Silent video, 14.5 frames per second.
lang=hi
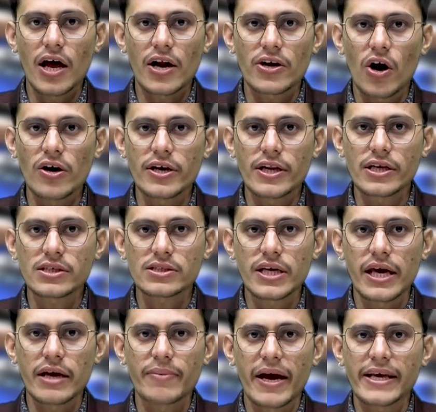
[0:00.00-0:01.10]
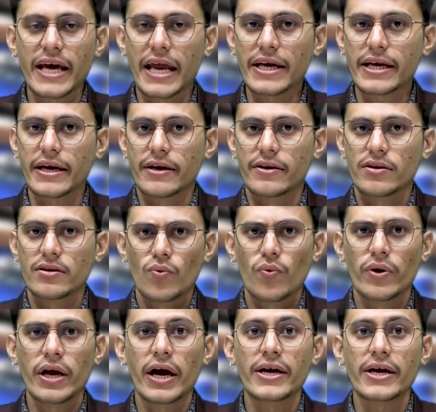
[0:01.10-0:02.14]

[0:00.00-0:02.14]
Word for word: अर्नोल्ड ड्रिक्स एक वैज्ञानिक है उन्हें